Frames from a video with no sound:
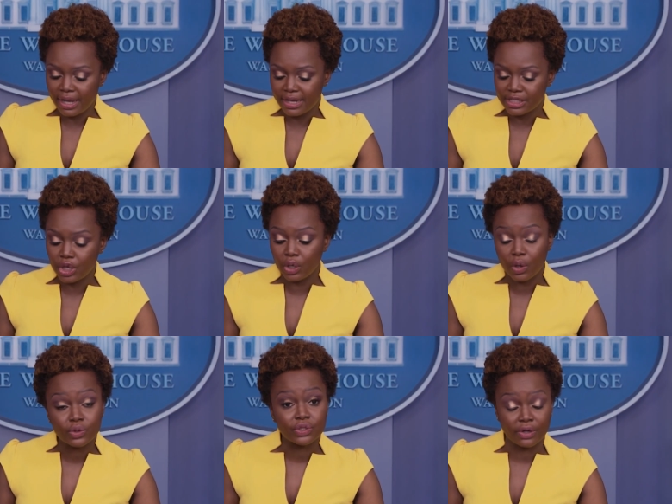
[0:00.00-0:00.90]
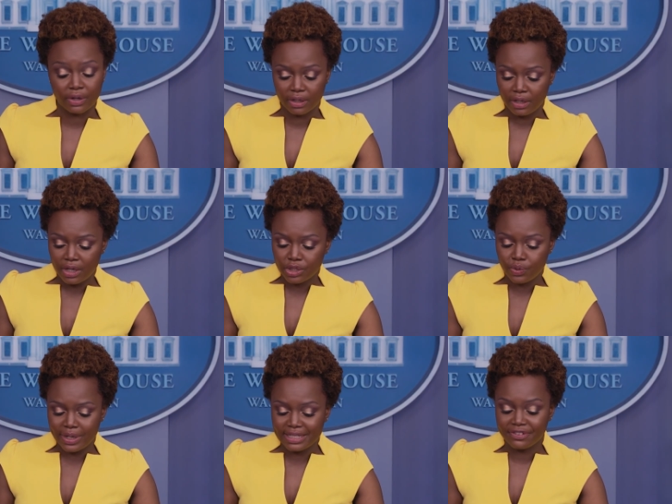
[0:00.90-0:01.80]
cẩn tại phòng thí nghiệm ở Vũ
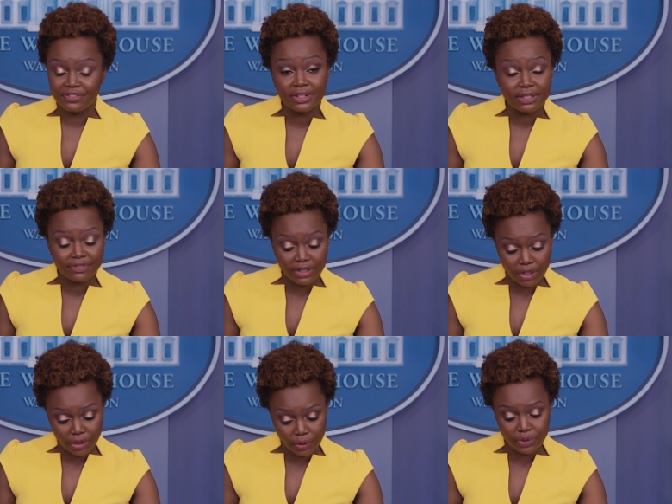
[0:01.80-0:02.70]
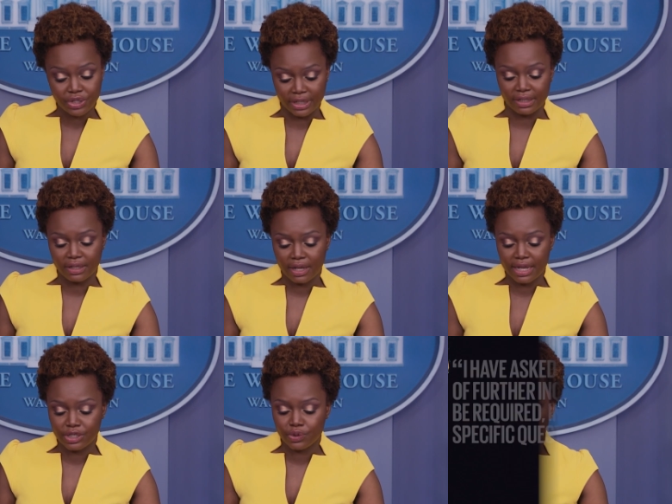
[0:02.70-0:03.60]
Hán có thể là nguyên nhân làm rò
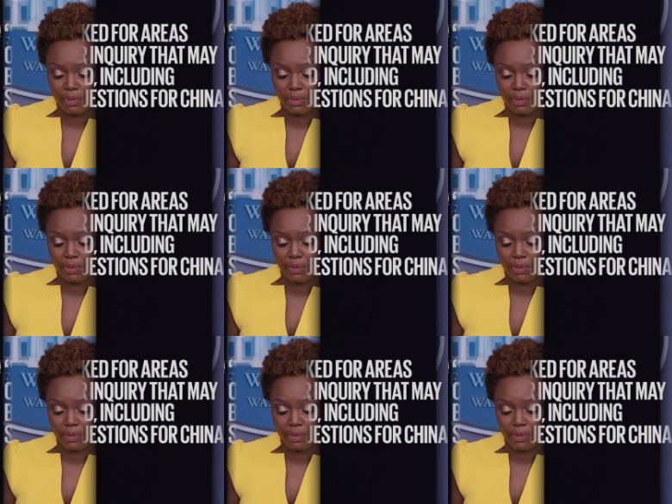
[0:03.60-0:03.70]
rỉ virus